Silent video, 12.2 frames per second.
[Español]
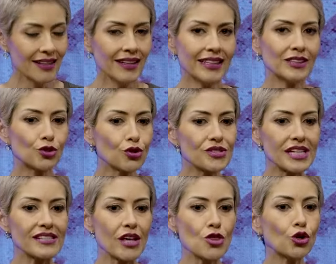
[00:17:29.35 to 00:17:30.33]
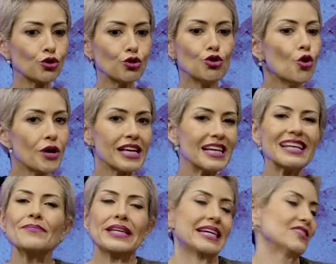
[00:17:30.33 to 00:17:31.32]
Entonces, no, no mira,